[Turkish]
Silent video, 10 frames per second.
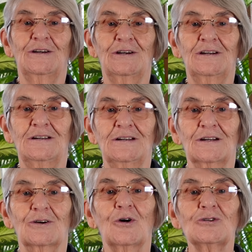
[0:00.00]
e,
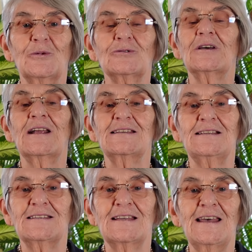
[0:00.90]
kozmoslara
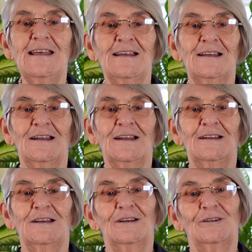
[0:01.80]
gidilse de
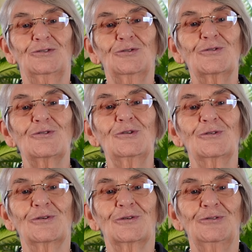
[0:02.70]

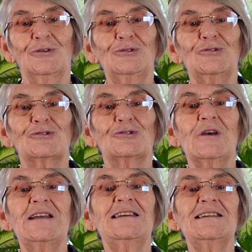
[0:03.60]
duygunun
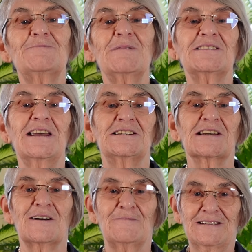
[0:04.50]
üstüne hiçbir şey
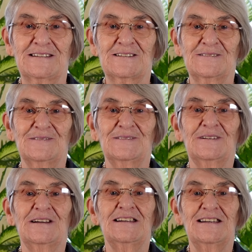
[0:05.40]
çıkamaz.
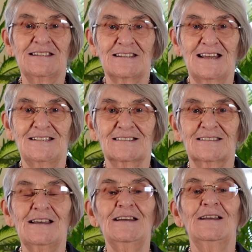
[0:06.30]

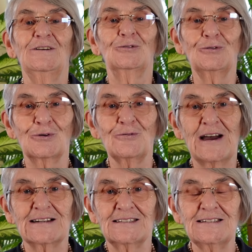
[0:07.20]
İnsanlıkta duygu
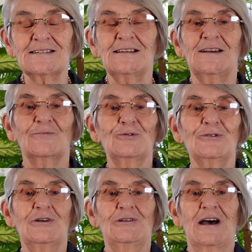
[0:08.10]
vardır.
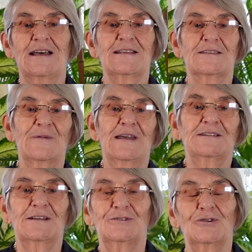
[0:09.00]
Bunu anlatmaya
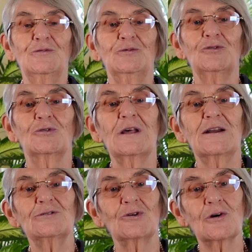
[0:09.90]
çalışıyorum.
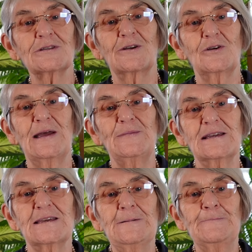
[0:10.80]
Duygularımız o kadar
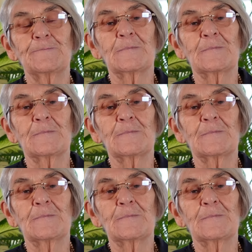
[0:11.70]
önemli ki